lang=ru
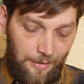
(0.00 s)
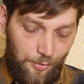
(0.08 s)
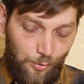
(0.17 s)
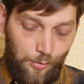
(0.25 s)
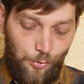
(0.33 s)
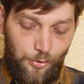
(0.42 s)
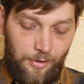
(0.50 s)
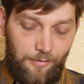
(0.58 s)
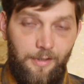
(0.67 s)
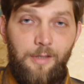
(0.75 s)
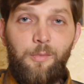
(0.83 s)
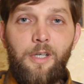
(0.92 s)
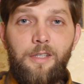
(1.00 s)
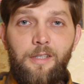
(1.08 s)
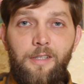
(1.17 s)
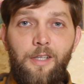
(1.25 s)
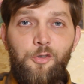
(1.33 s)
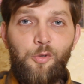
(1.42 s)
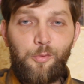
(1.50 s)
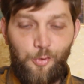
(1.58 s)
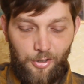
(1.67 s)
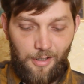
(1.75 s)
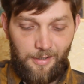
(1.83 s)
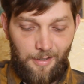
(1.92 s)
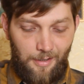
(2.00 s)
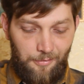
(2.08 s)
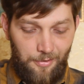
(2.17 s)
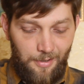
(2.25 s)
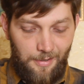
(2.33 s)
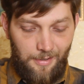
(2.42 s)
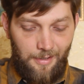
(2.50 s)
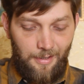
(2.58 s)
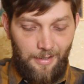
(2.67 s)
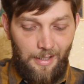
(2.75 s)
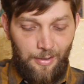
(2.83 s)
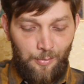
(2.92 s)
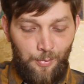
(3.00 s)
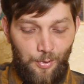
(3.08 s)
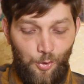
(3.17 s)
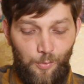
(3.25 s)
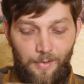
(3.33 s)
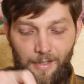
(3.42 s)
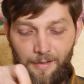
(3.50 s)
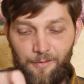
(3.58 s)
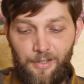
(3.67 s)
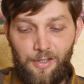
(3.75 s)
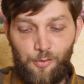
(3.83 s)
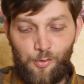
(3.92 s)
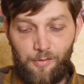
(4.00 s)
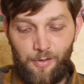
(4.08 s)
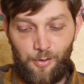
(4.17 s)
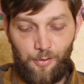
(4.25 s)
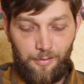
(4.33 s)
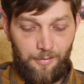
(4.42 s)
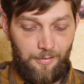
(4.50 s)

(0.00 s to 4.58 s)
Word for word: что лучше выбрать, на чем лучше остановиться и так далее и тому подобное. Вынесу свое